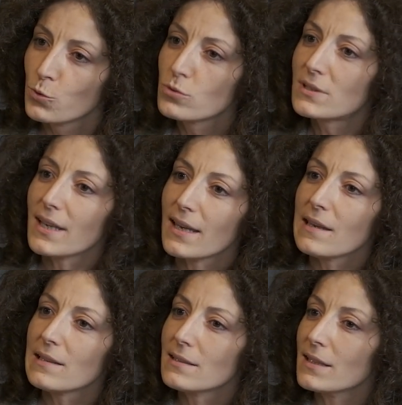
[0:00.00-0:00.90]

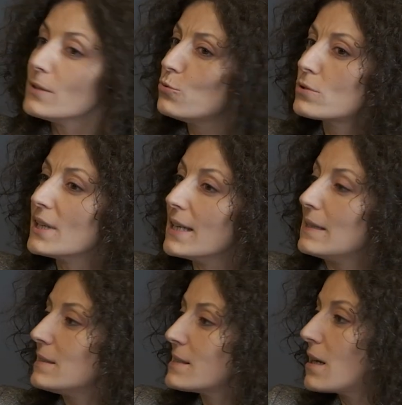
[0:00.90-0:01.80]
%50,
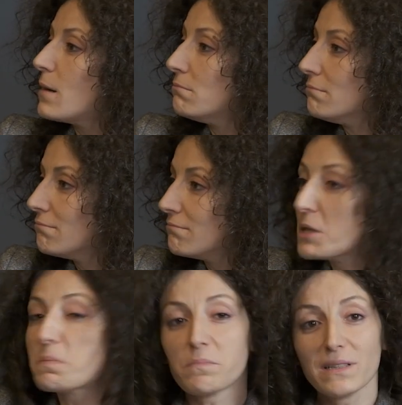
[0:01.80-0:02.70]
%50 zam
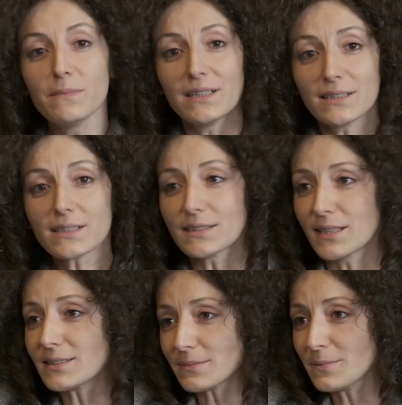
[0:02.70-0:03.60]
yapabilmeleri kadar